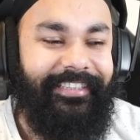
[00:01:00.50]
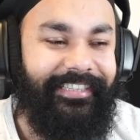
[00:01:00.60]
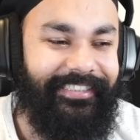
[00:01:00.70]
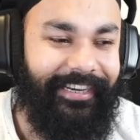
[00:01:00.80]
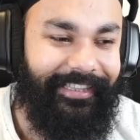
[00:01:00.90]

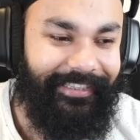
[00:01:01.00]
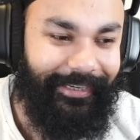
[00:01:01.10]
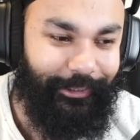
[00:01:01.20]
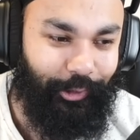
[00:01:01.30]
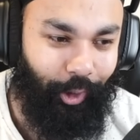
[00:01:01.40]
इसे कहते हैं
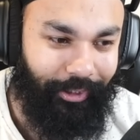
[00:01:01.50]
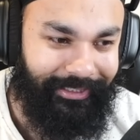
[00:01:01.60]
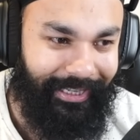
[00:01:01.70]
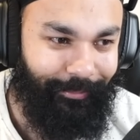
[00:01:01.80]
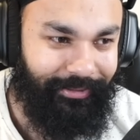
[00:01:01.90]
गाइस चॉक
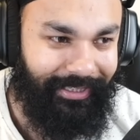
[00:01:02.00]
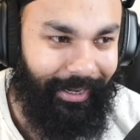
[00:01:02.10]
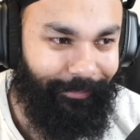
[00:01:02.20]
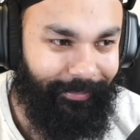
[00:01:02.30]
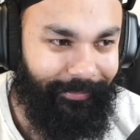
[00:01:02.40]
स्लैम
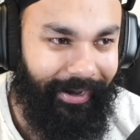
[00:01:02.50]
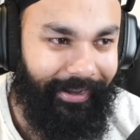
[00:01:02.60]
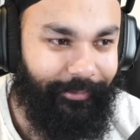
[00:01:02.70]
स्टेप भाई